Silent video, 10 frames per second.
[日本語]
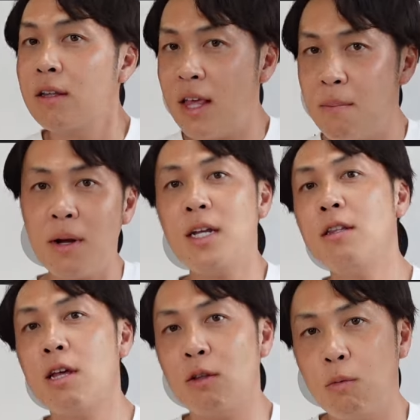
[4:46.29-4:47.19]
天張りっ
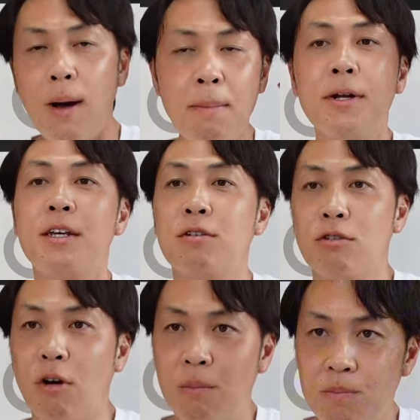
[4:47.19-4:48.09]
てあの、ファブリック
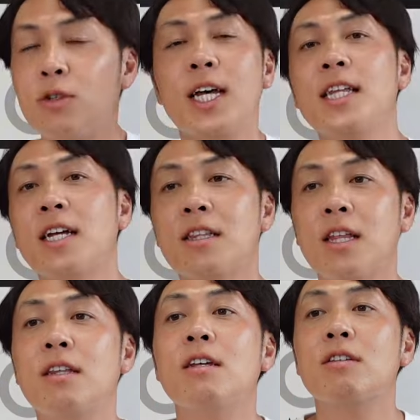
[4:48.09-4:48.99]
の素材だっ
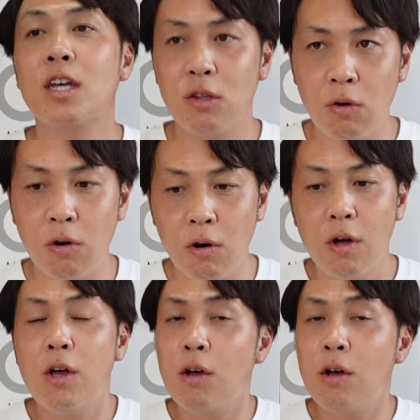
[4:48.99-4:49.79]
たんですけど、